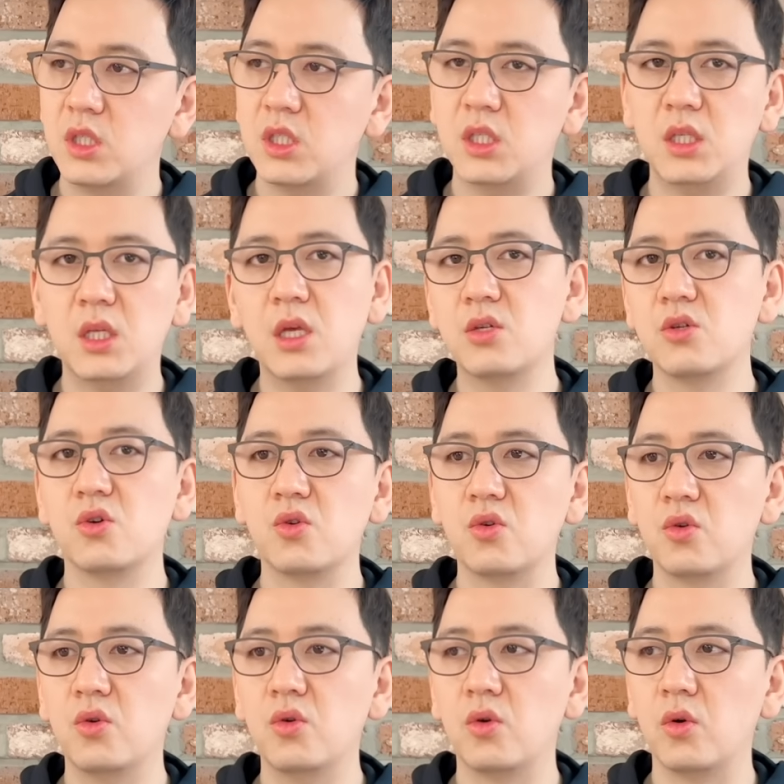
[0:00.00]

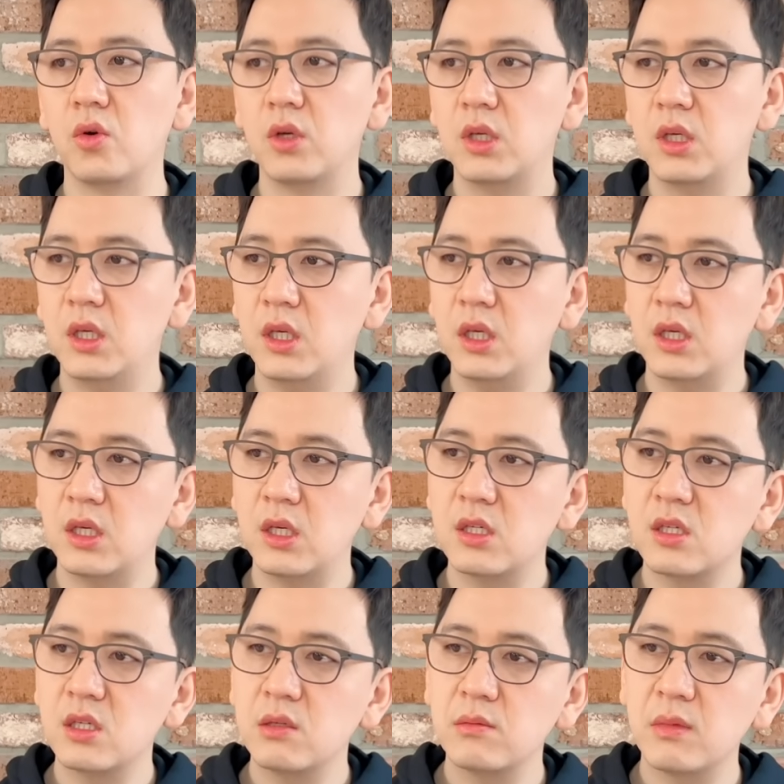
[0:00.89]
시대적으로 이
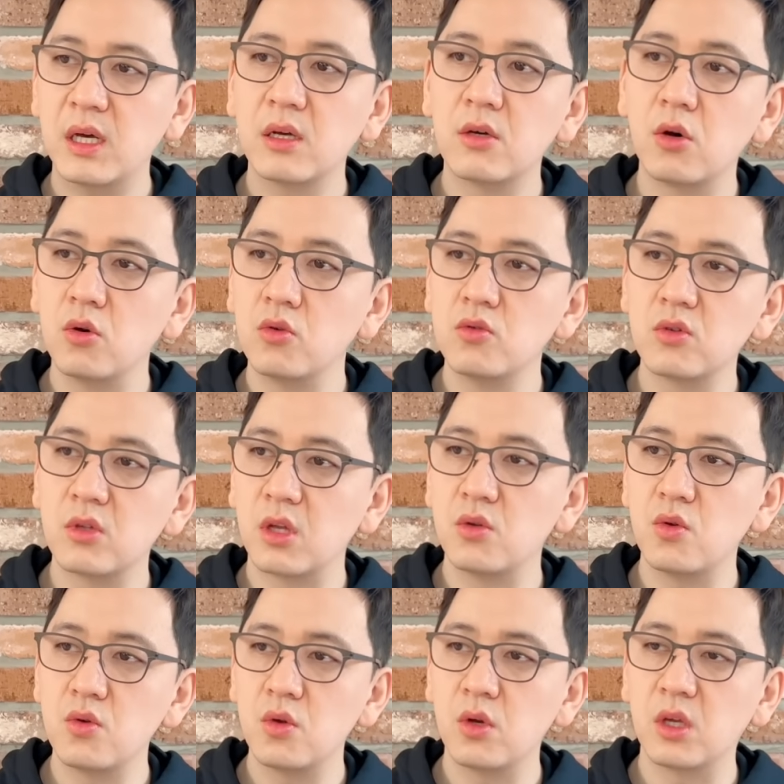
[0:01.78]
이승만 건국
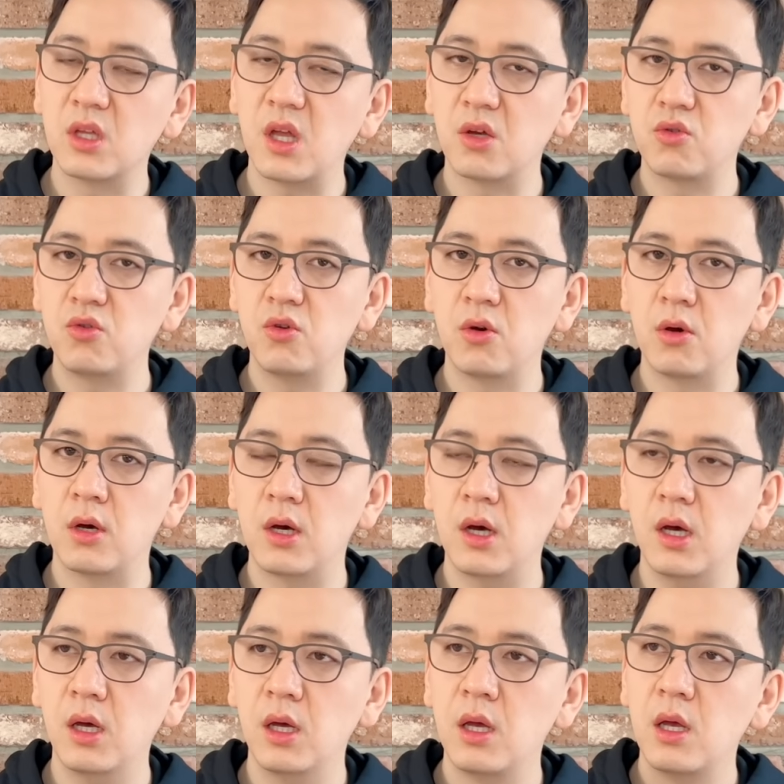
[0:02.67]
대통령의 다큐
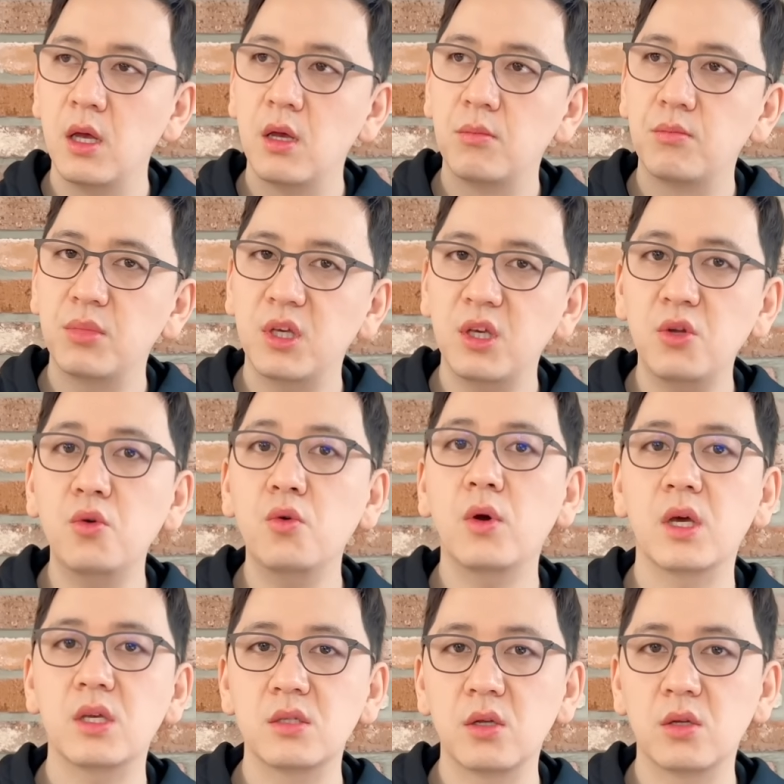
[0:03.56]
영화가
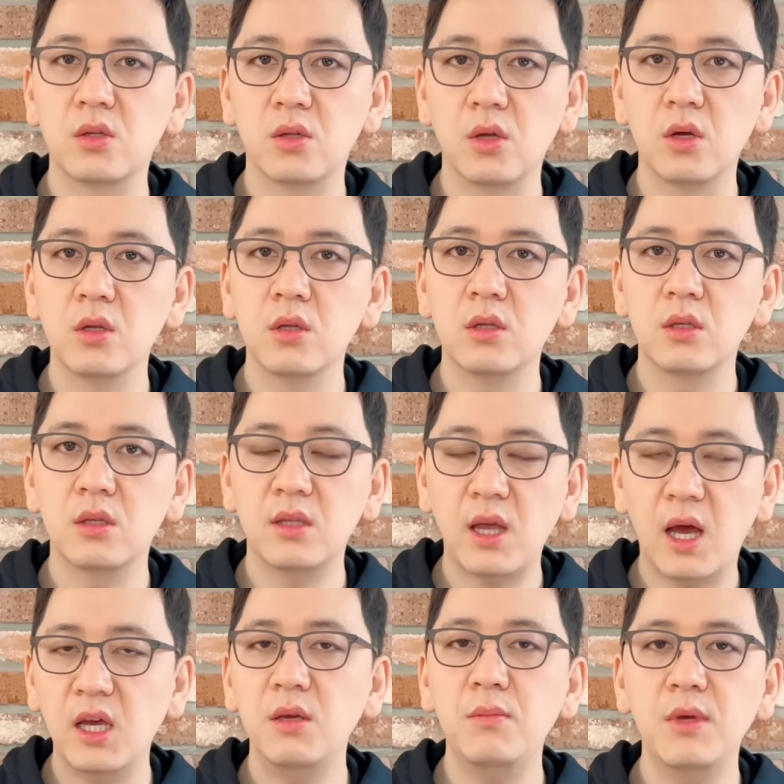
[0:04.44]
필요했었던
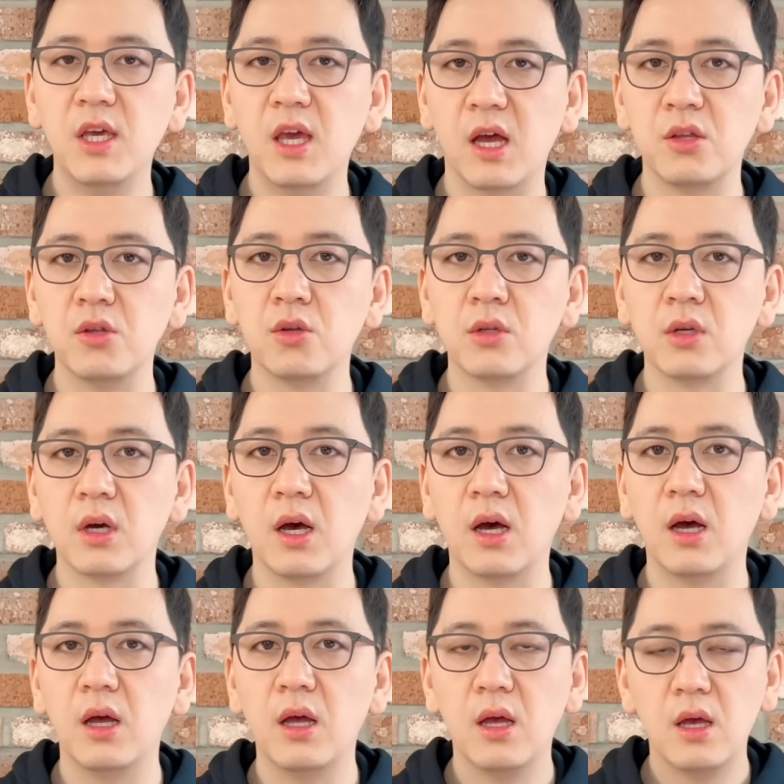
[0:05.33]
타이밍이
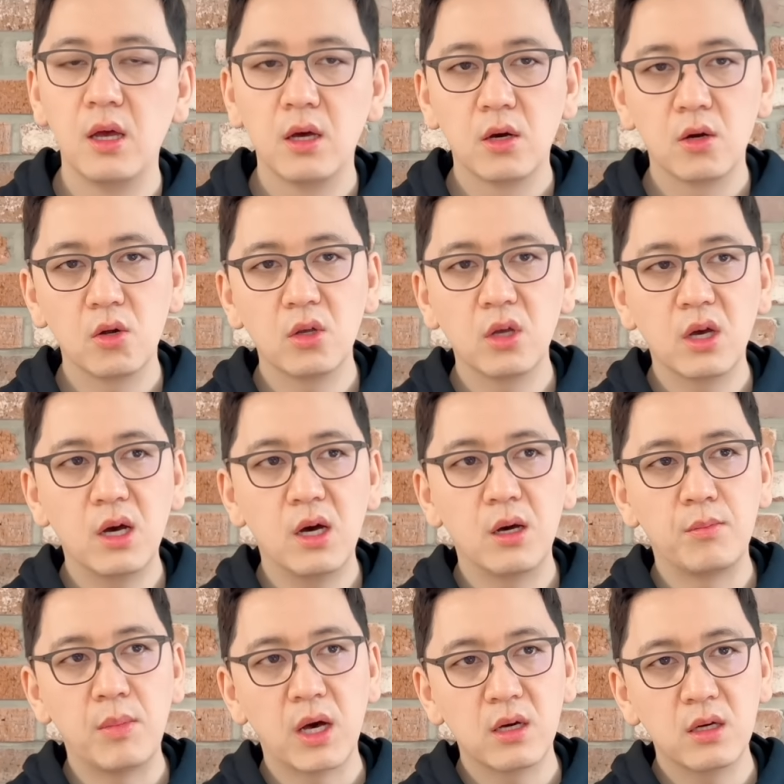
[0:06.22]
아니었는가.
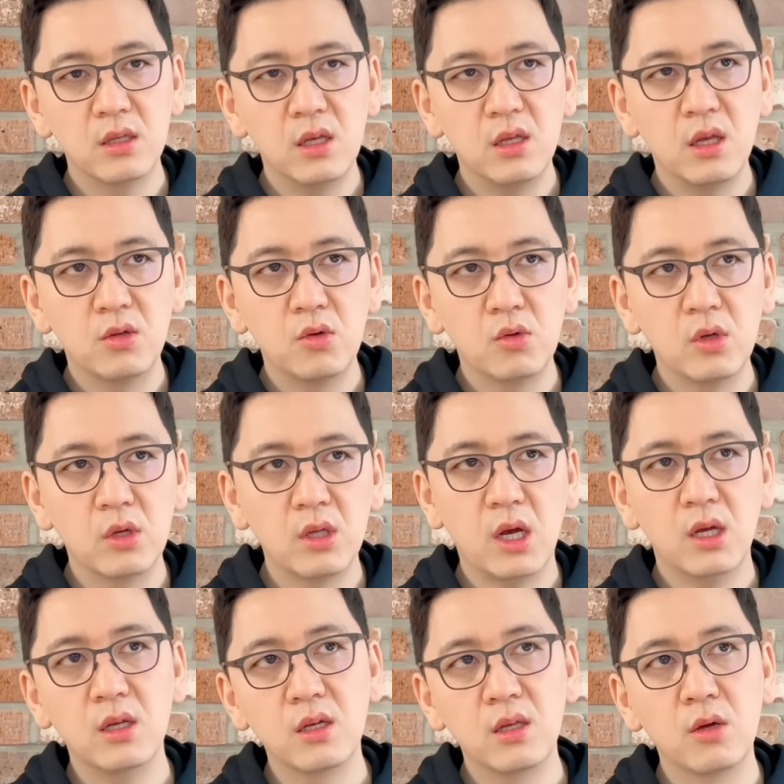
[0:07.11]
그러니까 박근혜 대통령
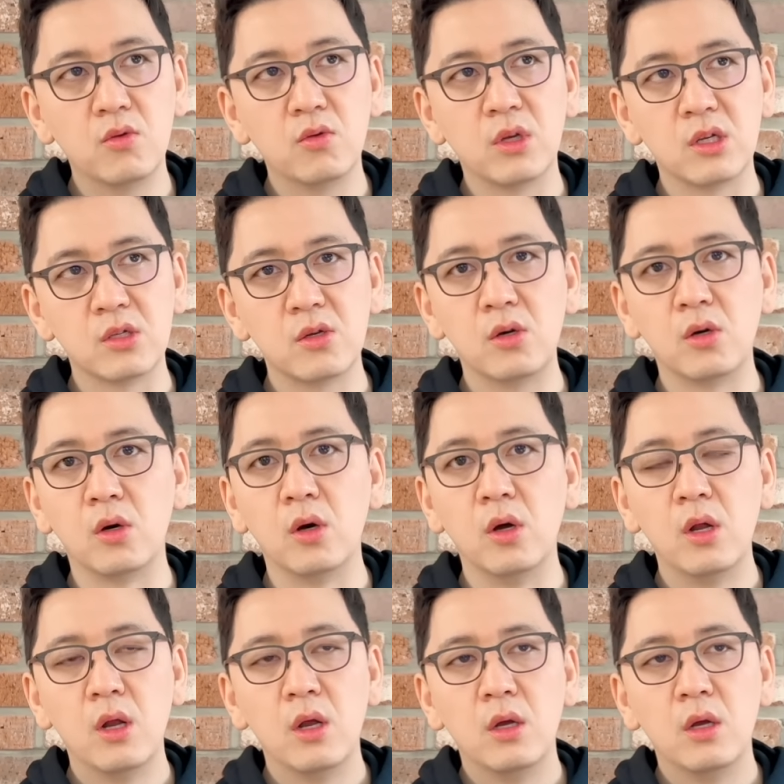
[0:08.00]
탄핵되고 나서